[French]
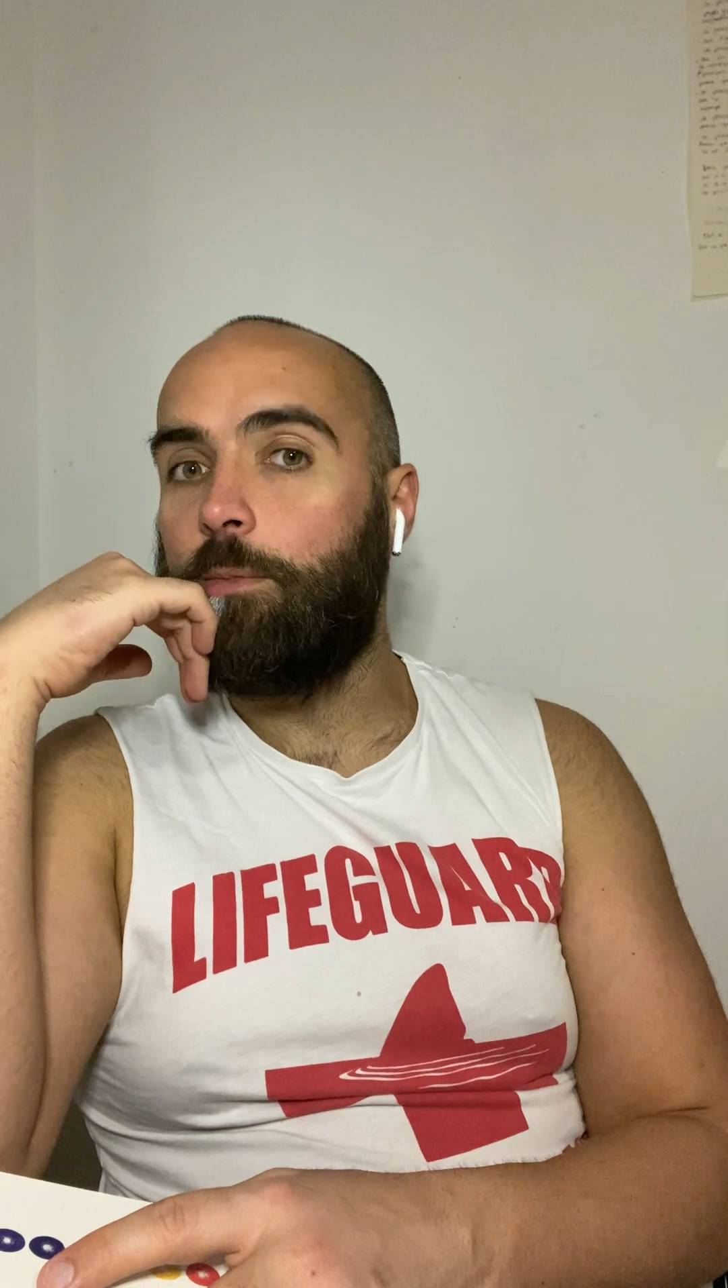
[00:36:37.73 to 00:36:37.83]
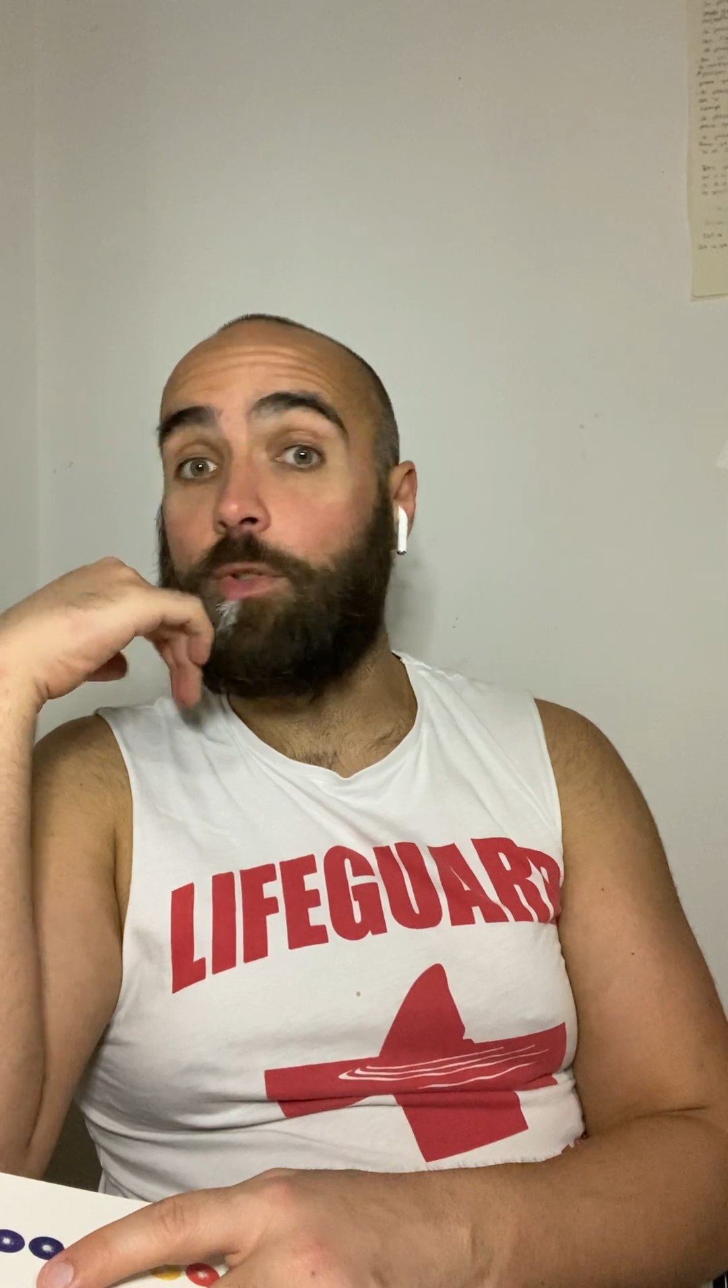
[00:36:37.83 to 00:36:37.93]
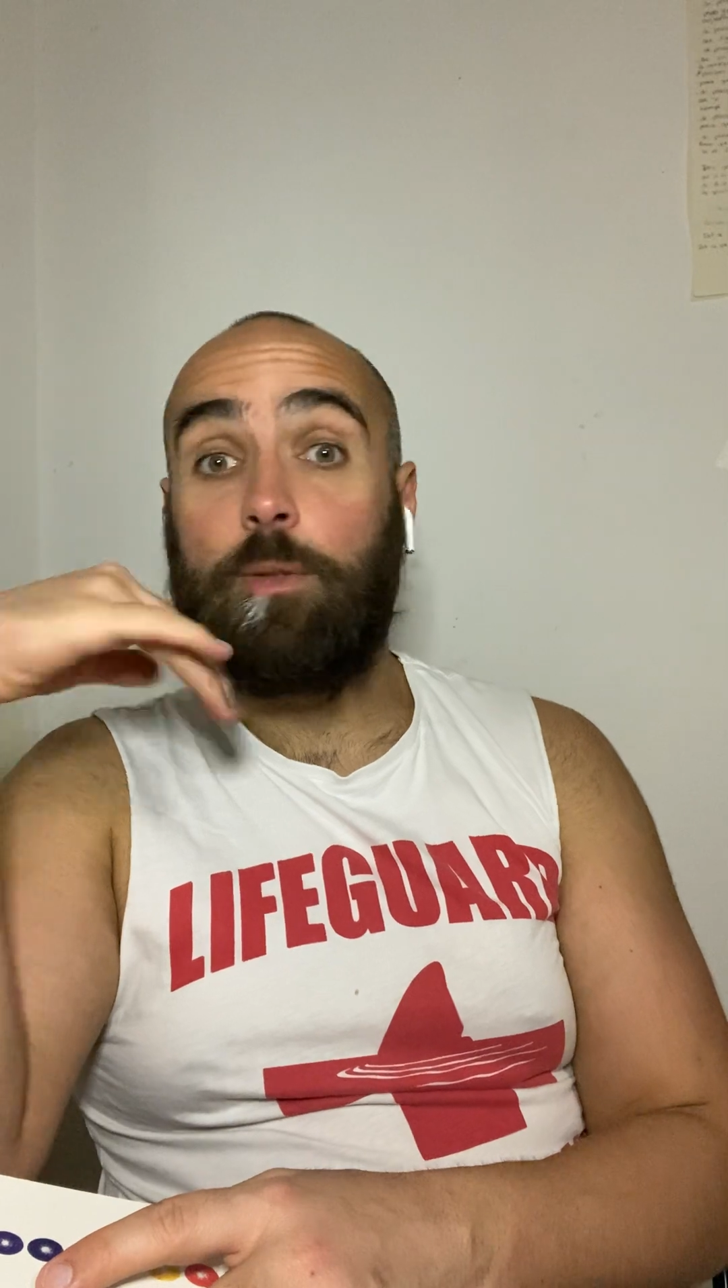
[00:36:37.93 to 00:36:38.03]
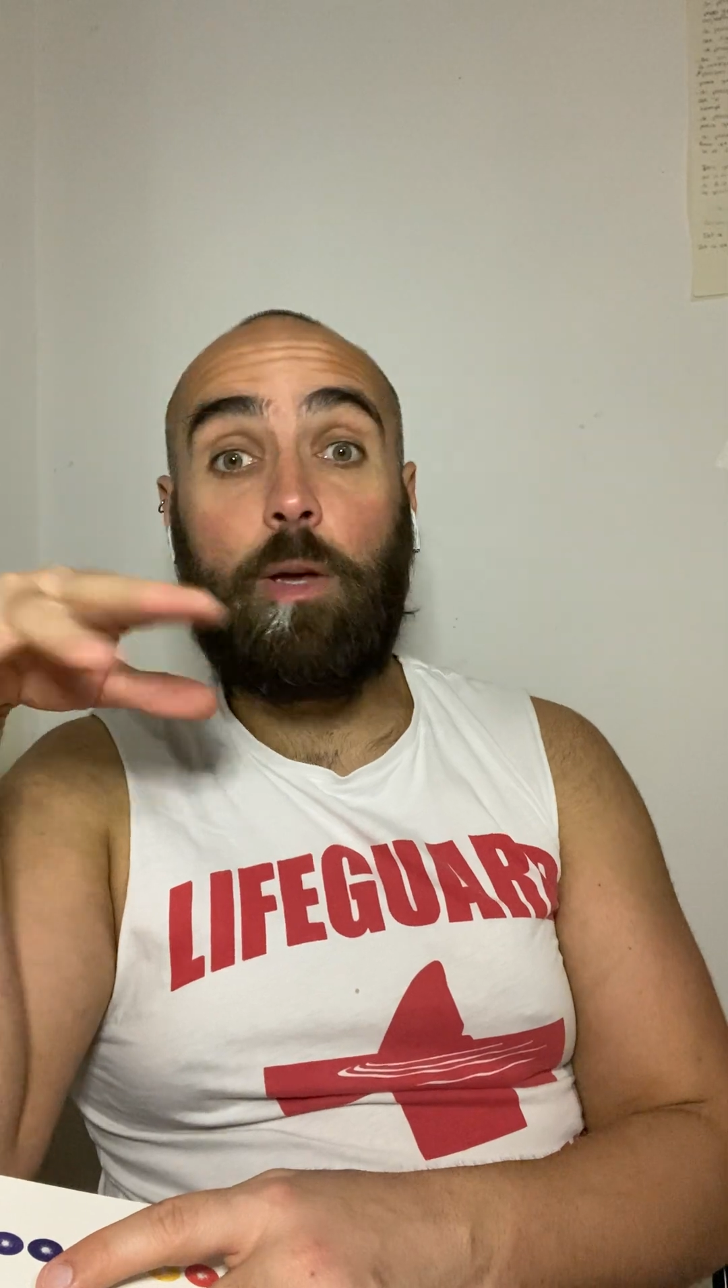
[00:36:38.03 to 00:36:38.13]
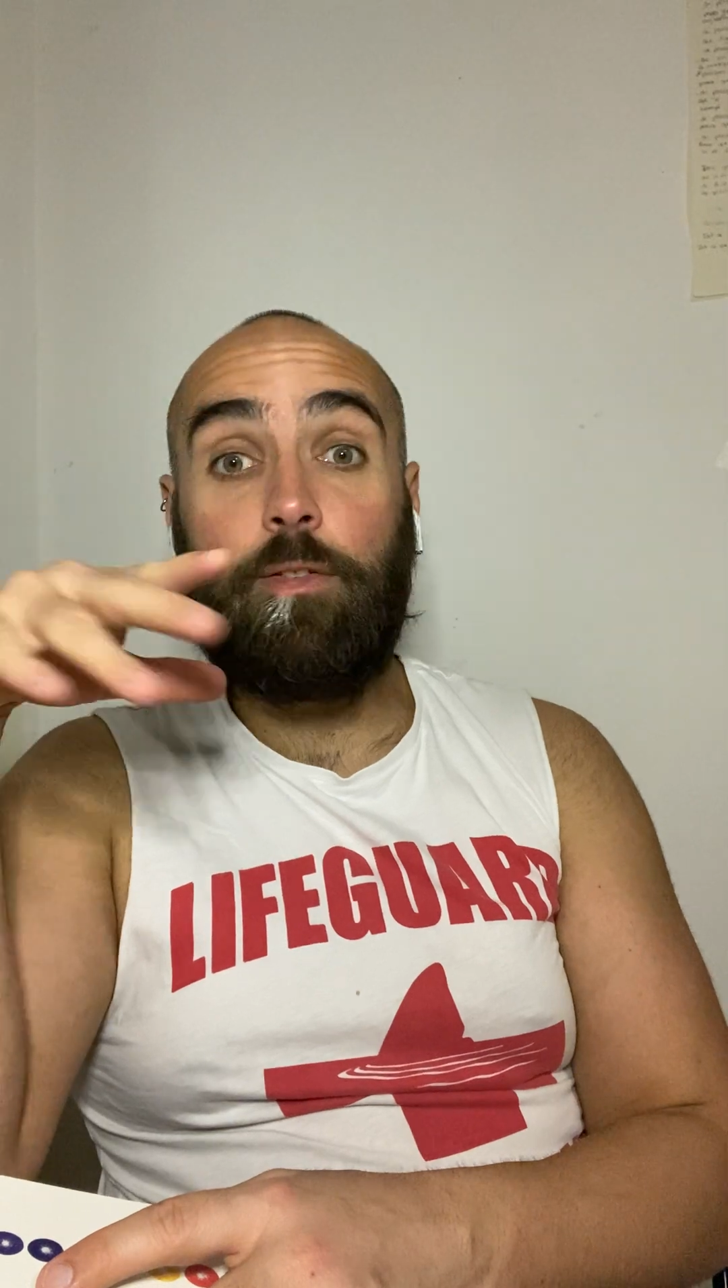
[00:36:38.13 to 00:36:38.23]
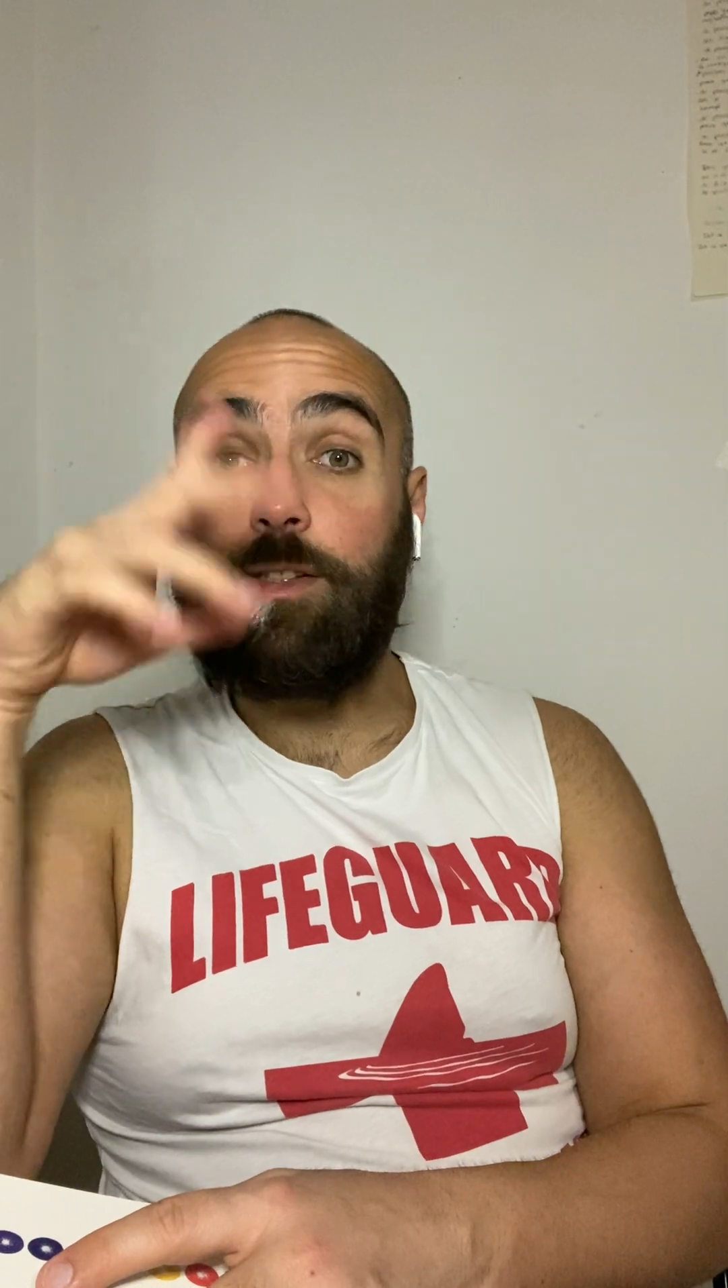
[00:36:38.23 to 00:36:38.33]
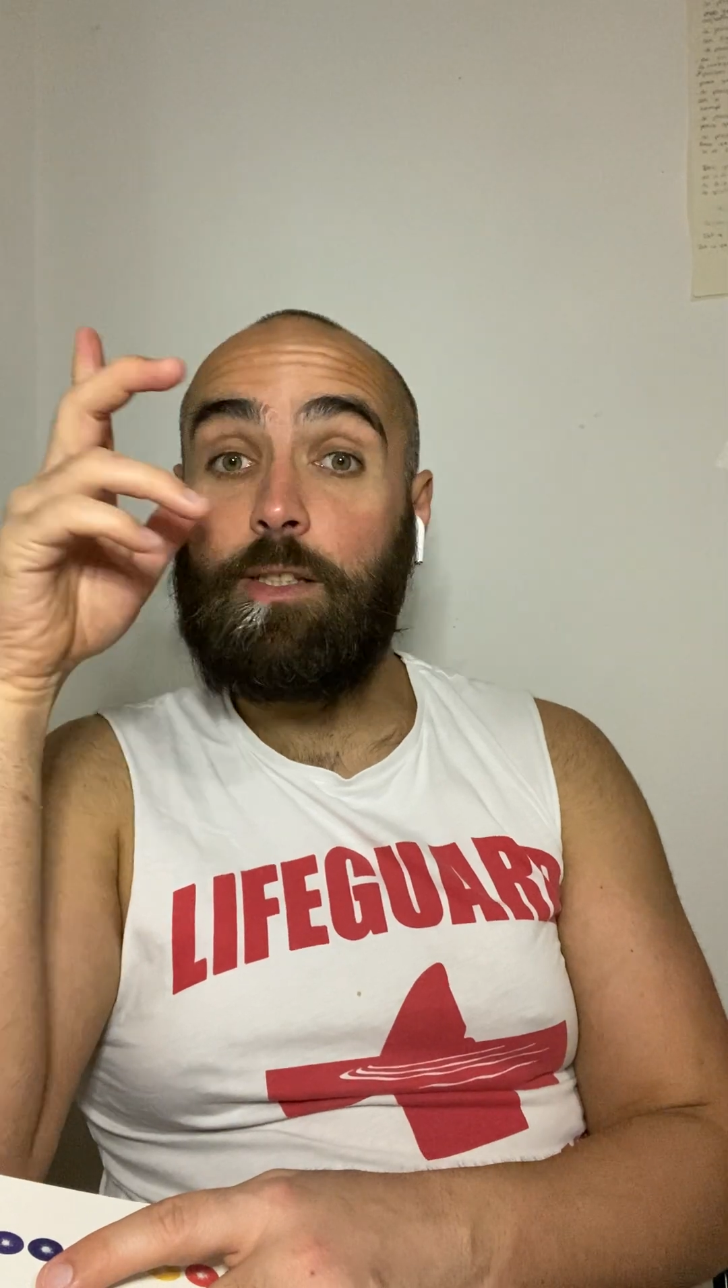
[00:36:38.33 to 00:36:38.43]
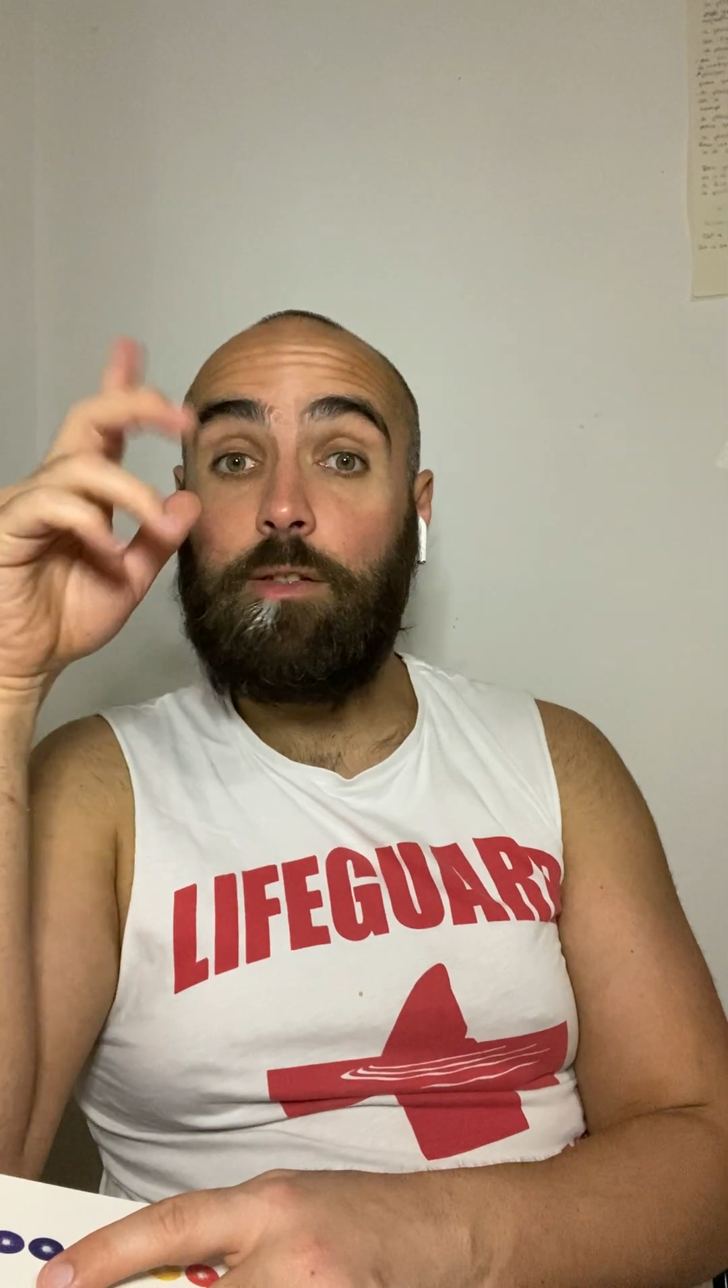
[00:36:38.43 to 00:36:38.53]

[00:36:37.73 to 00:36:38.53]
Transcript: me dit bah vas-y